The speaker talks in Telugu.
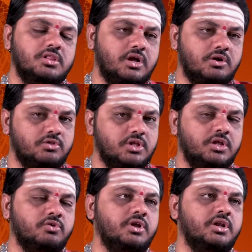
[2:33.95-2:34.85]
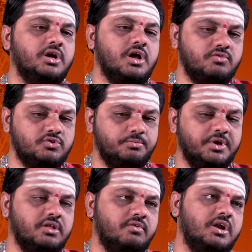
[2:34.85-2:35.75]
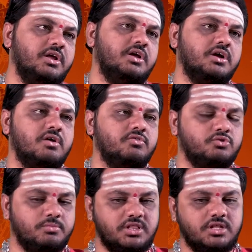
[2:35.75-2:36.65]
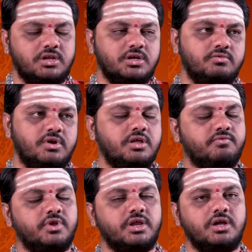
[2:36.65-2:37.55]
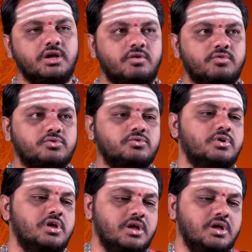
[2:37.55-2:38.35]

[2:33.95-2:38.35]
దాంట్లో ధనికులైనా కావచ్చు పేదవాళ్ళైనా కావచ్చు మధ్యతరగతి వాళ్ళు ఎవరైనా కావచ్చు